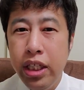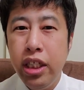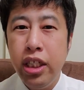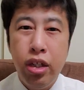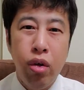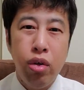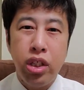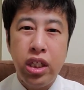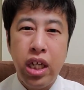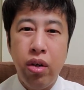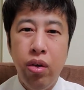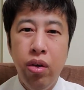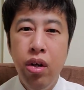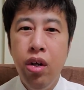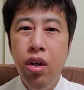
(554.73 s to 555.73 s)
一教師な
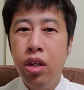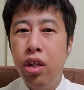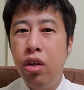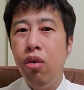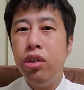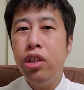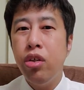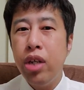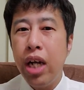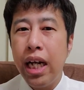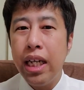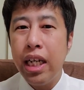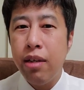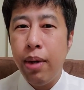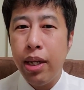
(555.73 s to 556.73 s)
の教師の
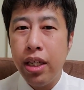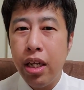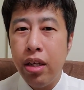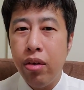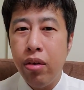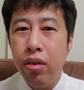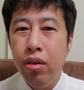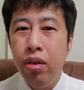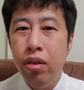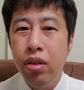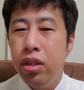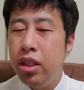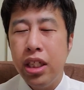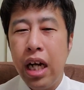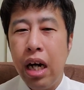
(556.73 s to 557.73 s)
中で決まってんの
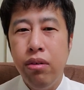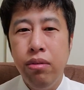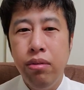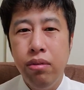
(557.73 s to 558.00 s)
違う。